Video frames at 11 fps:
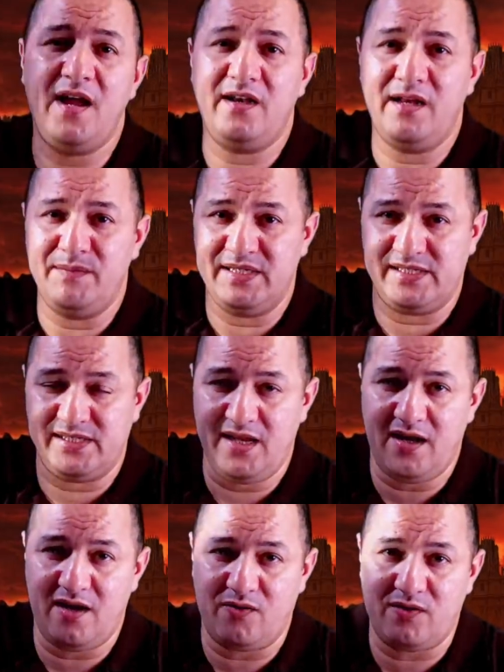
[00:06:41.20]
اله
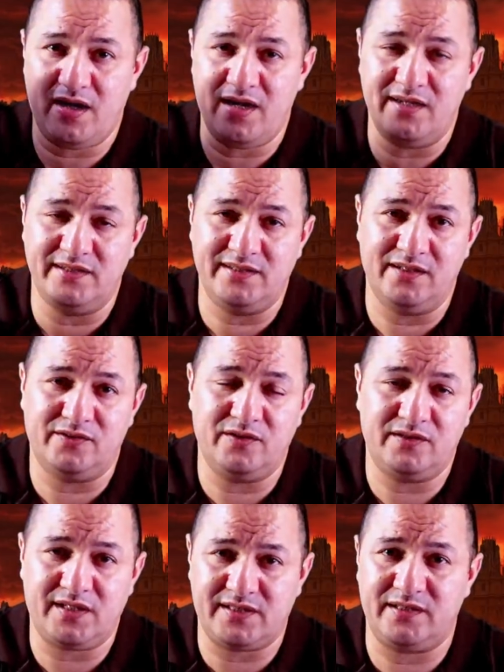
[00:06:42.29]
منزلاها هكا اله ديال
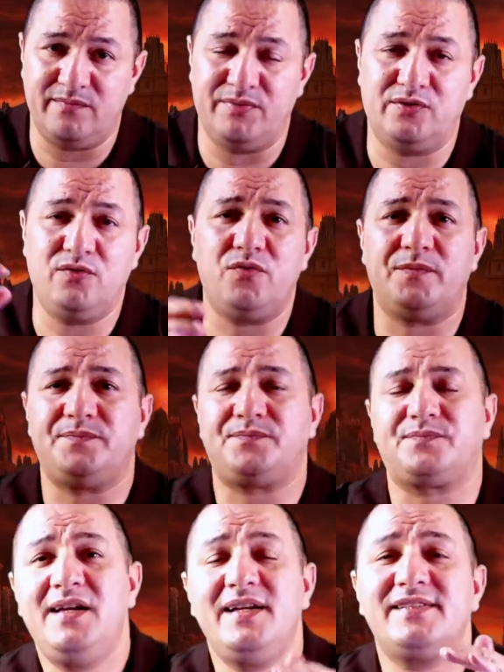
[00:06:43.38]
كتخدم بالضوء
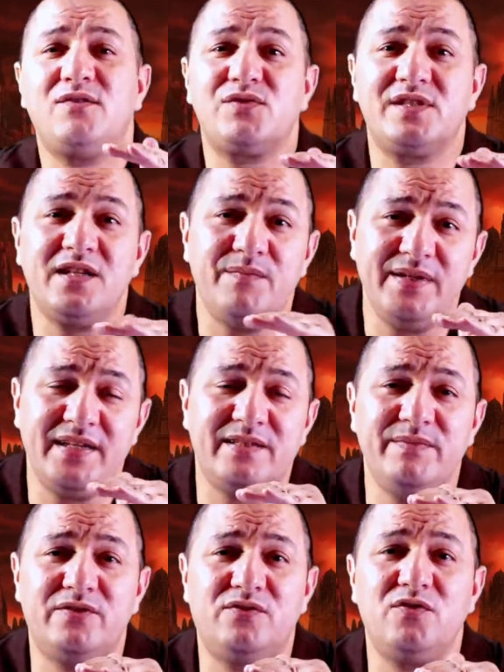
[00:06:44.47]
حتى وصل ل 100
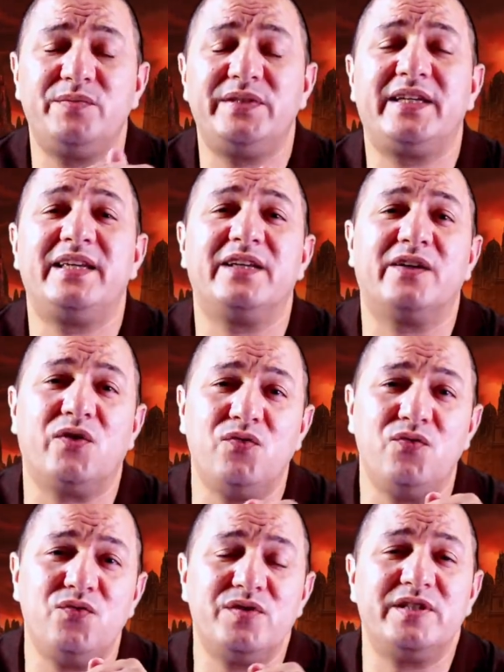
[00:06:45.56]
متر بدا
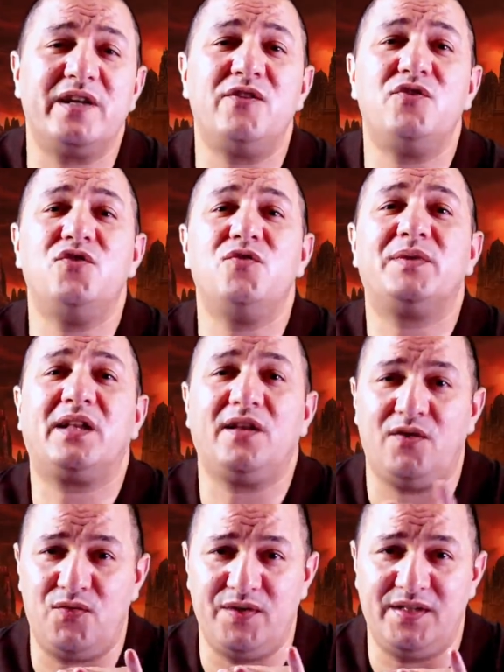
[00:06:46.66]
كيغوت قال لهم
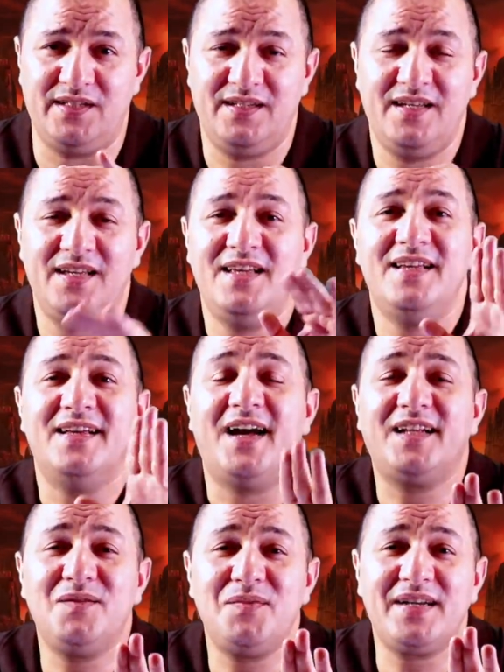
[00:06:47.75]
طلعوني
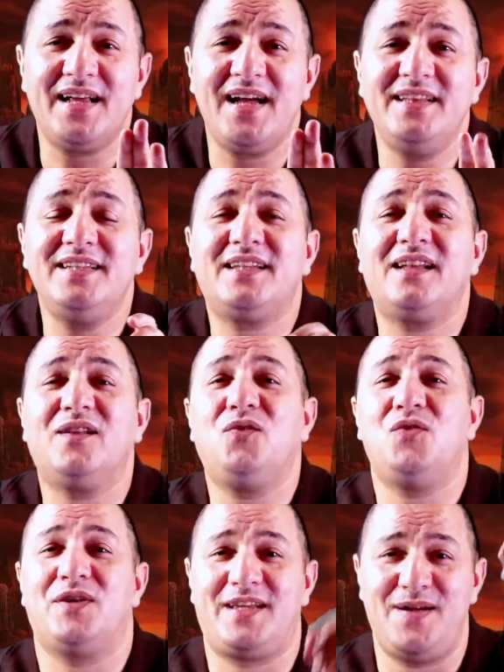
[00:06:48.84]
هاد المرة هادي
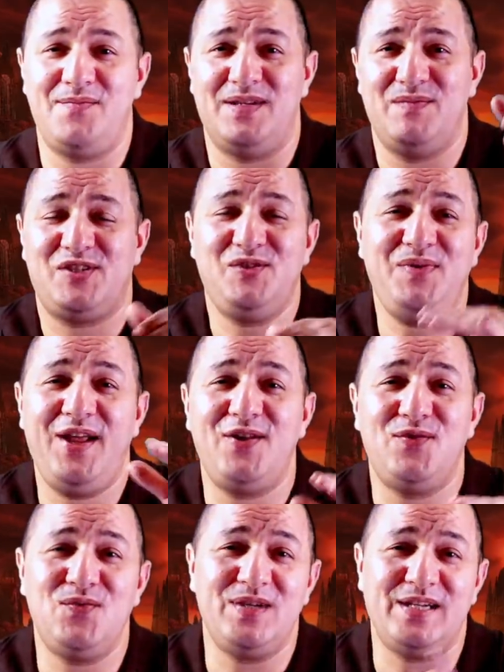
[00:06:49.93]
طلعوه كامل ماشي بحال
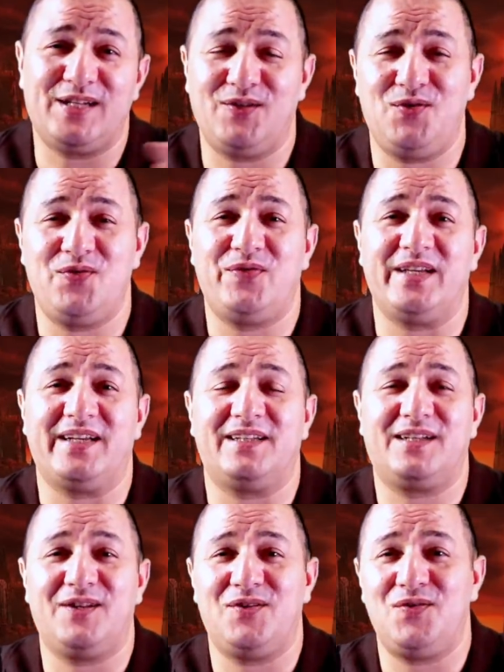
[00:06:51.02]
الأول اللي طلعوه فيه
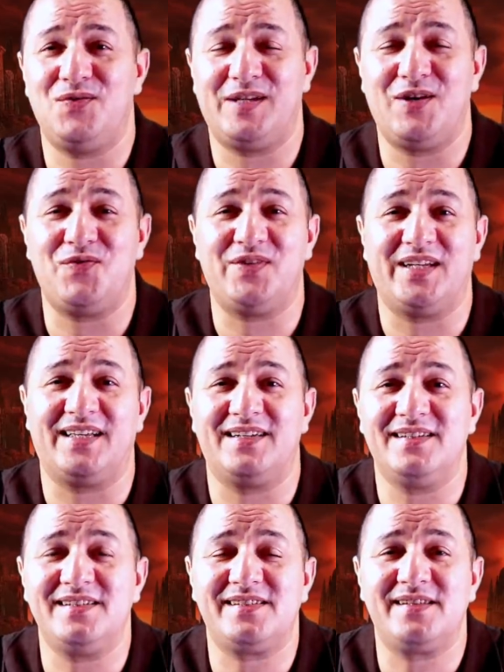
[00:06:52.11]
طلعوه لقاو فيه غير
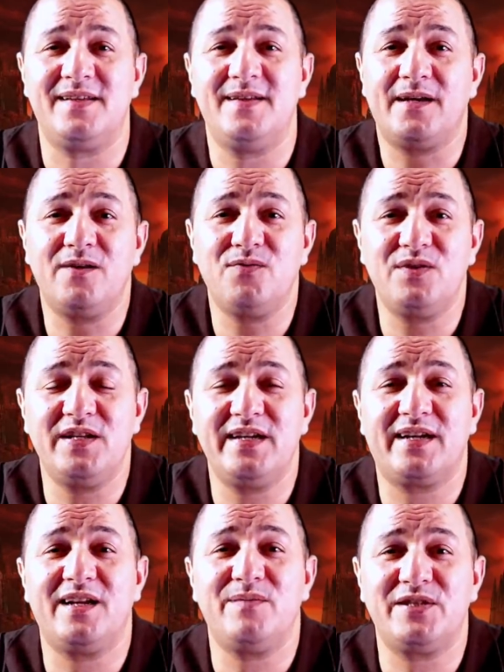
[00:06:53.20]
نص قالوا ليه
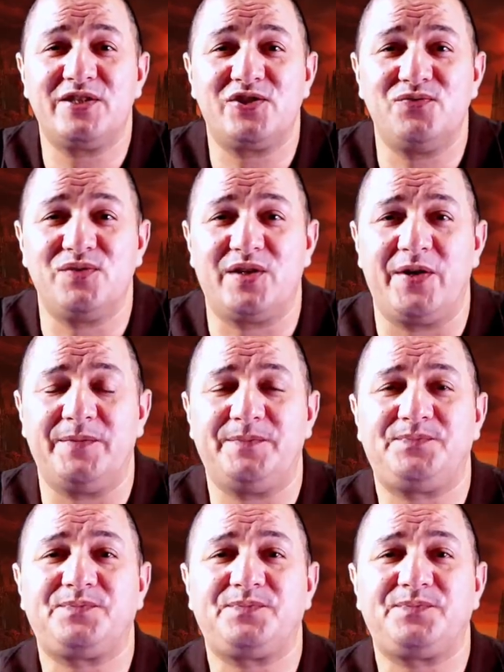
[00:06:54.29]
ياك لاباس شنو كاين